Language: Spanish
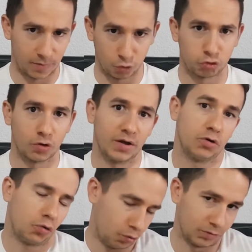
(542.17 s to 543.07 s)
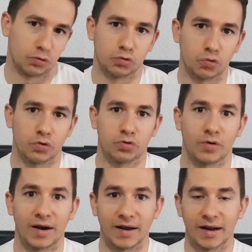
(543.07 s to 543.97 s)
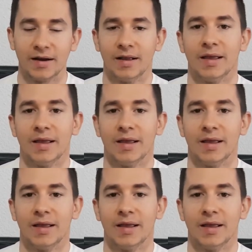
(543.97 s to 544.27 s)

muchos años, cuando todo esto era legal,